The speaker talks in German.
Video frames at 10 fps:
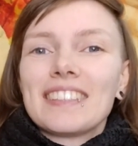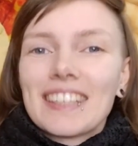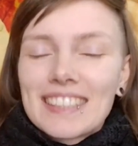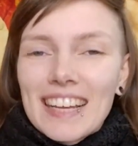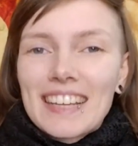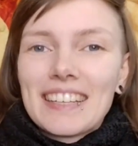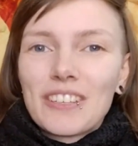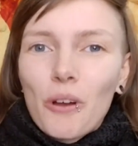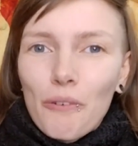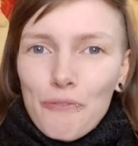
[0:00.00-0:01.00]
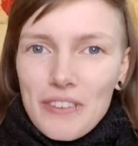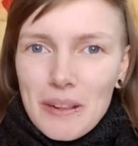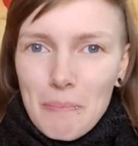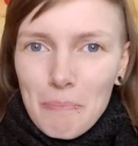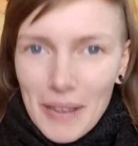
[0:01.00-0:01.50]
tatsächlich noch
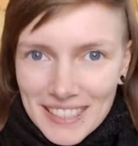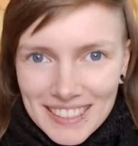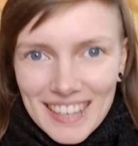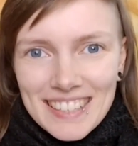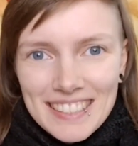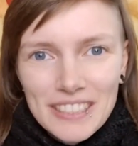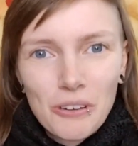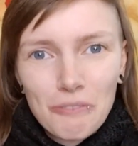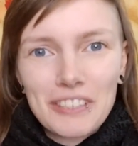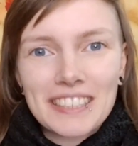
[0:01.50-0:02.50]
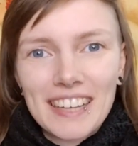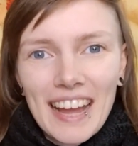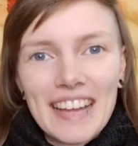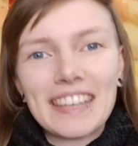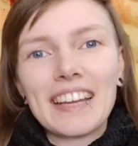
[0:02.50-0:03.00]
viel besser in die Konflikte
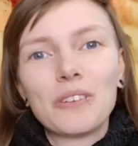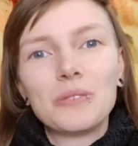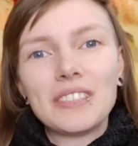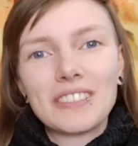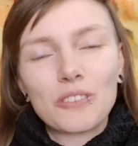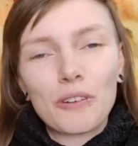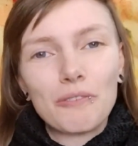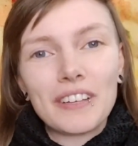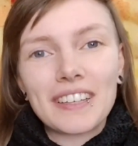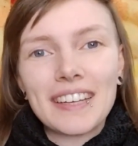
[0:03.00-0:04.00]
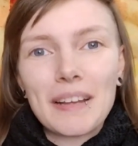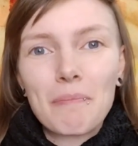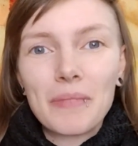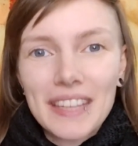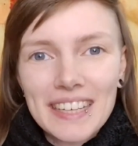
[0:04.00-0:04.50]
reingehen und diesen Konflikten
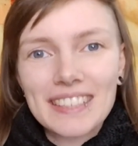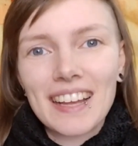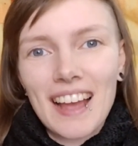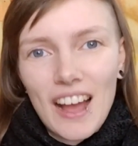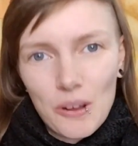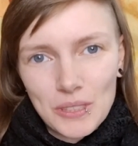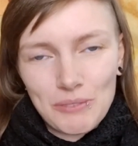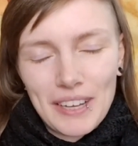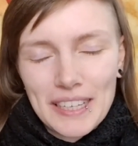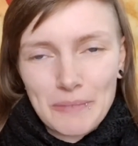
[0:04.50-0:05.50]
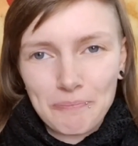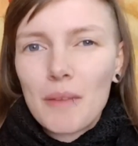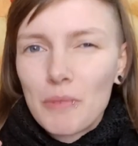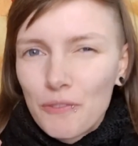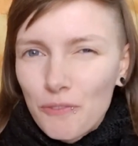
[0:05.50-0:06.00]
eben nicht ausweichen.
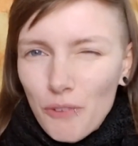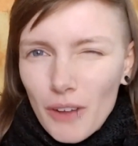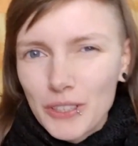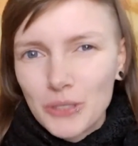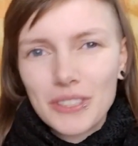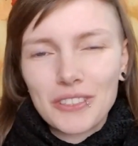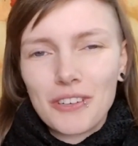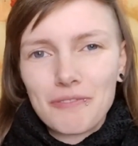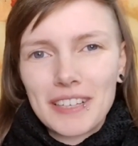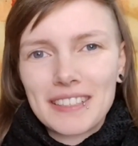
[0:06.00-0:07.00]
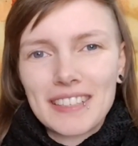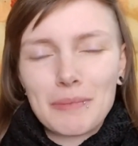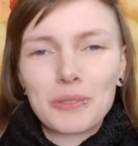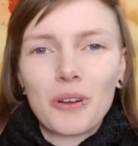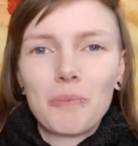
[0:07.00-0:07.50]
Bevor wir zu diesen Konflikten
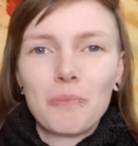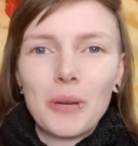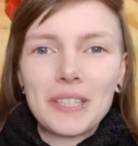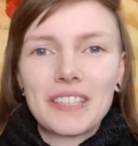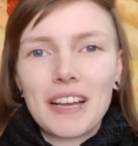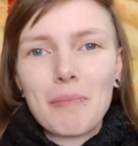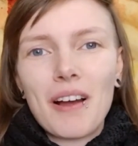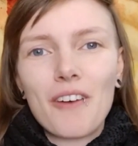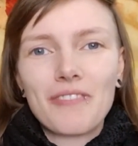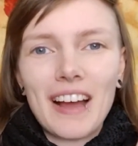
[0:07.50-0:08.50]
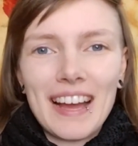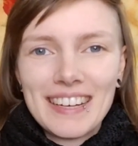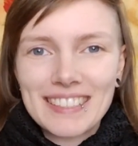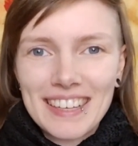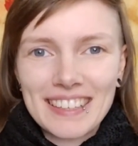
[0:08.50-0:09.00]
selbst kommen, möchte ich aber auf
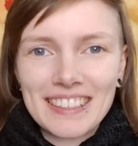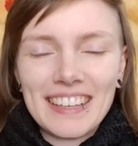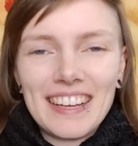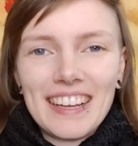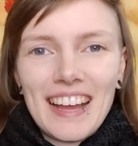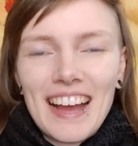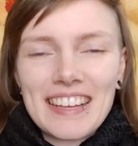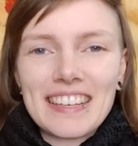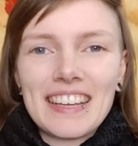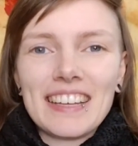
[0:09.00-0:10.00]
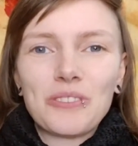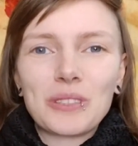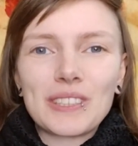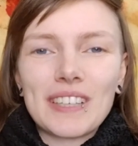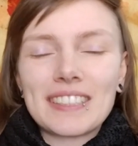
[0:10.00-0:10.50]
eine Sache eingehen
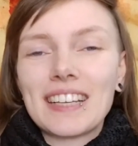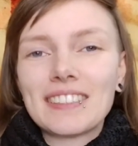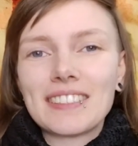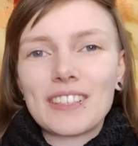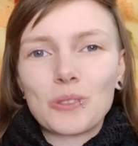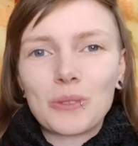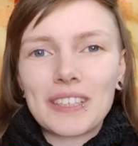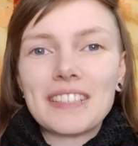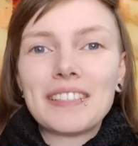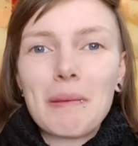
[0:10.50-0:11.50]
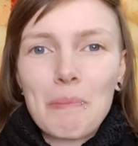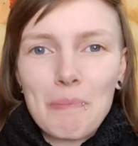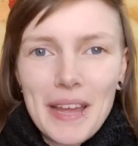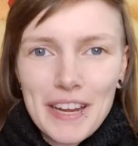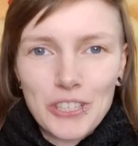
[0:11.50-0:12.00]
und das ist das sogenannte
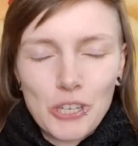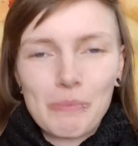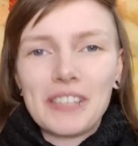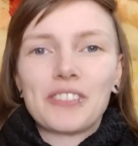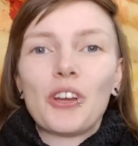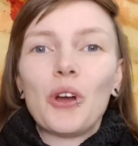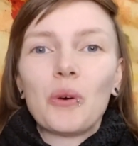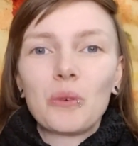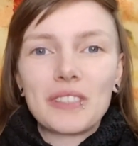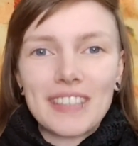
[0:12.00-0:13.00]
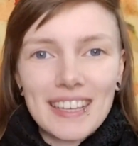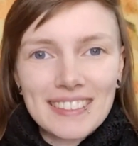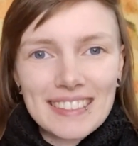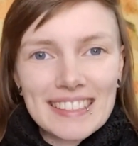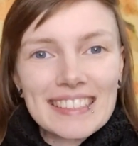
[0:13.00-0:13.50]
Management. Und
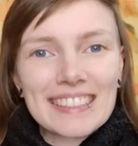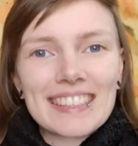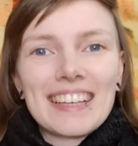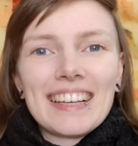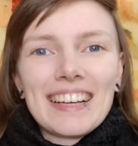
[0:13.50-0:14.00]
das ist